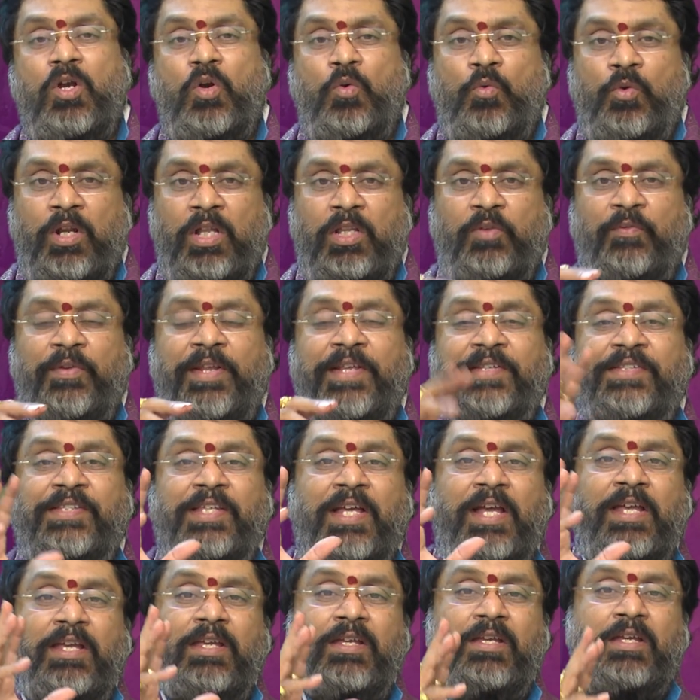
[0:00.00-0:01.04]
ఉన్నతమైన
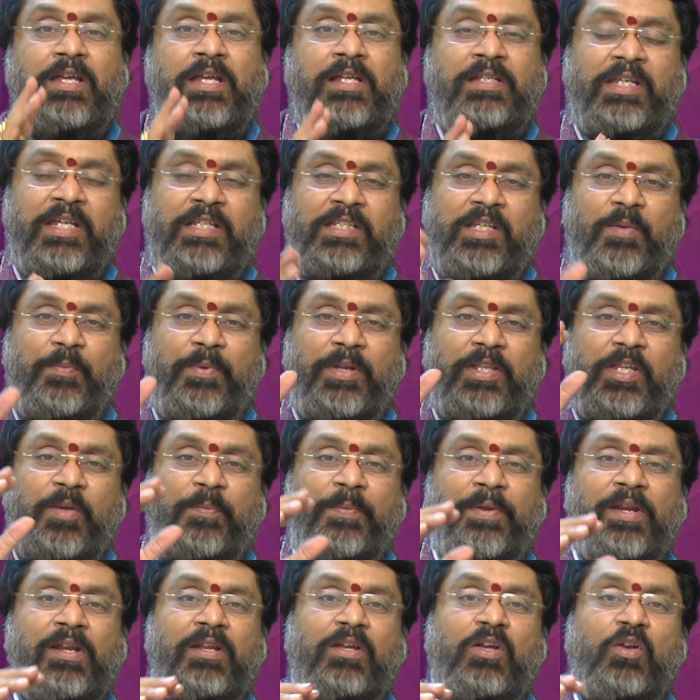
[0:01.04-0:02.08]
స్థాయి చేసే ప్రతి
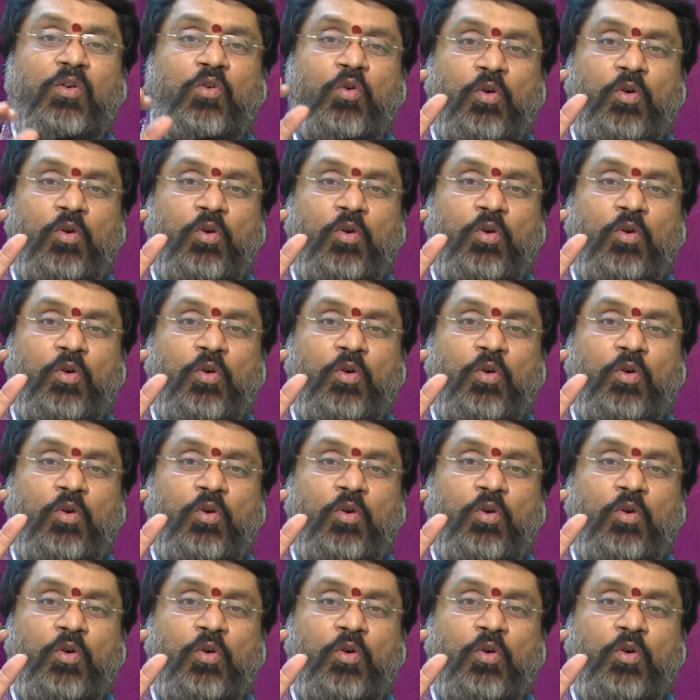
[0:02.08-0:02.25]
పనులకు